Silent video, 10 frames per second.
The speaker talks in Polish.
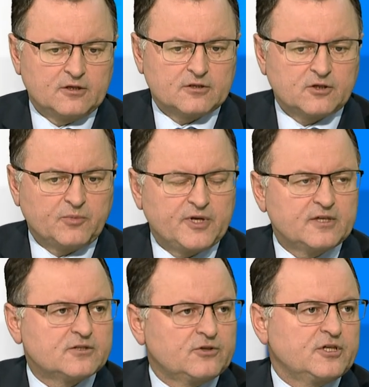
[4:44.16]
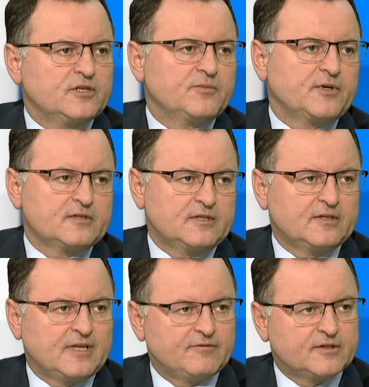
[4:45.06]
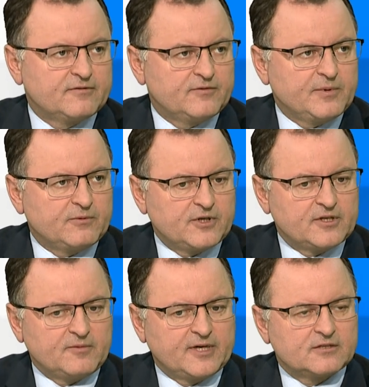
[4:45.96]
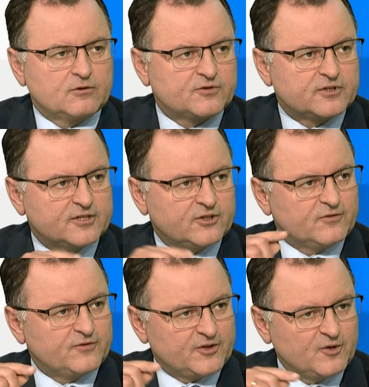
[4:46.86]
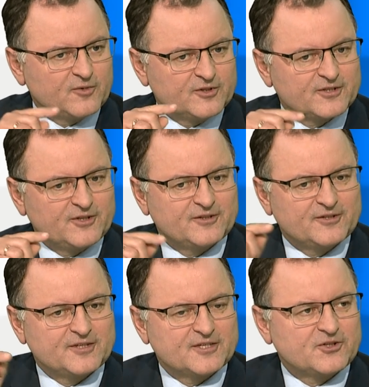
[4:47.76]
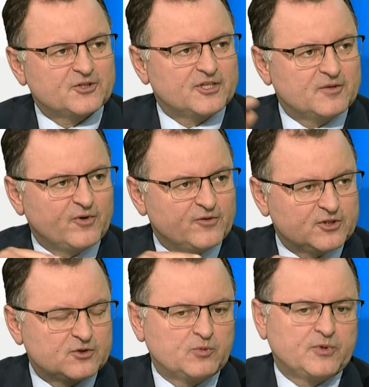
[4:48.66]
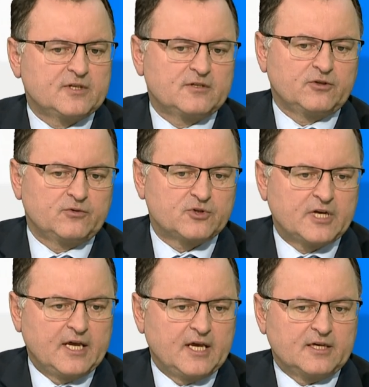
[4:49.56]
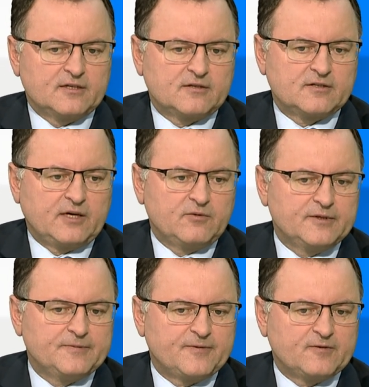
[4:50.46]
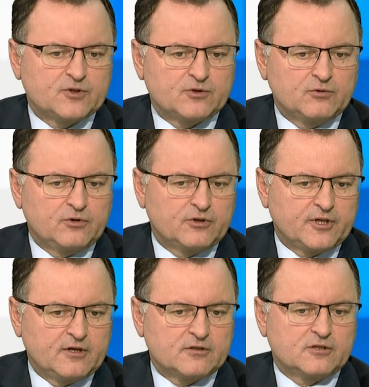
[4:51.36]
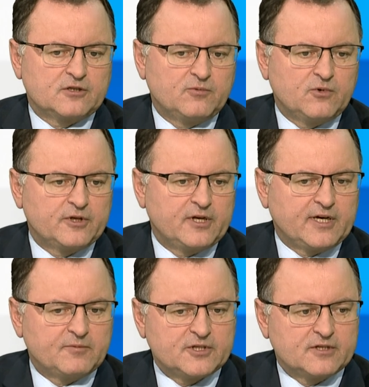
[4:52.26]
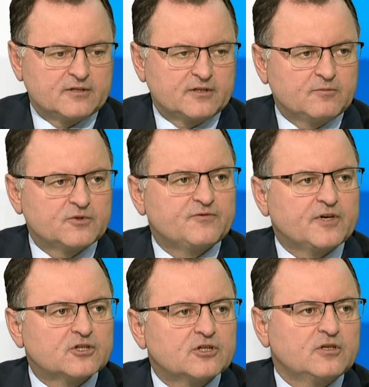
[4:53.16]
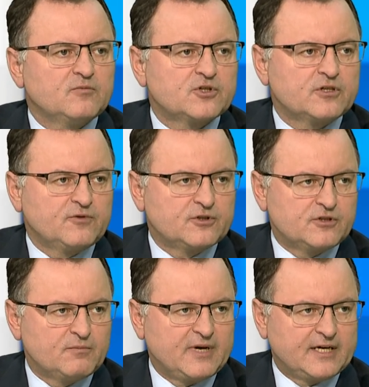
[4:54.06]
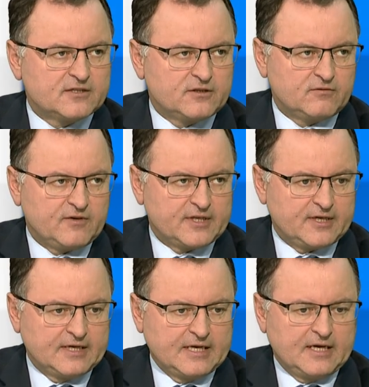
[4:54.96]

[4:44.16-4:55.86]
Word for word: 105-107% nawet wypełnienia magazynów. Skąd, wiadomo, skąd te 107 powyżej 100%? Otóż zostały w stosunku do tego, co jeszcze było kilka miesięcy temu, zwiększone możliwości magazynowania